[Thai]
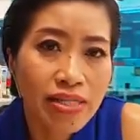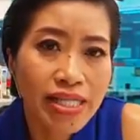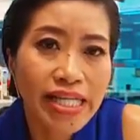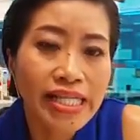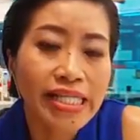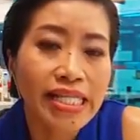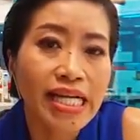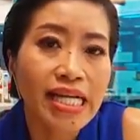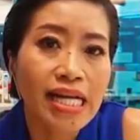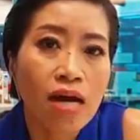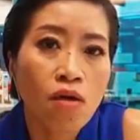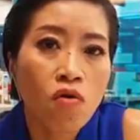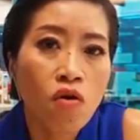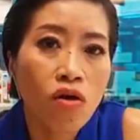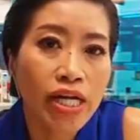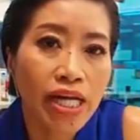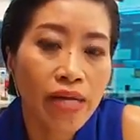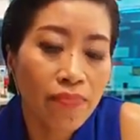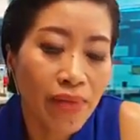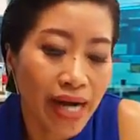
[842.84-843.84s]
จริงๆแล้วค
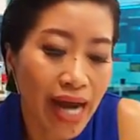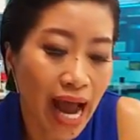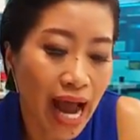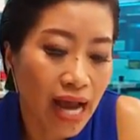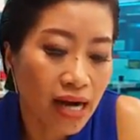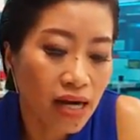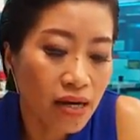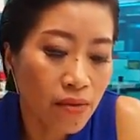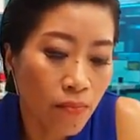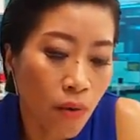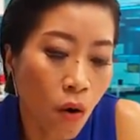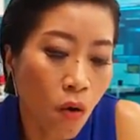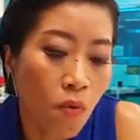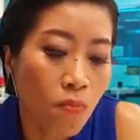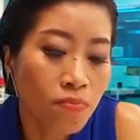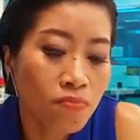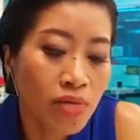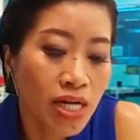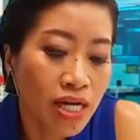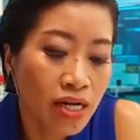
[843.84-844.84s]
นที่มาด่าเรื่องผ
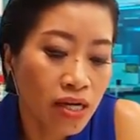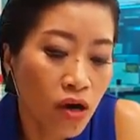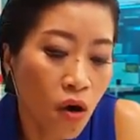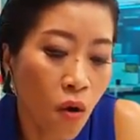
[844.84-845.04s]
มเรื่อง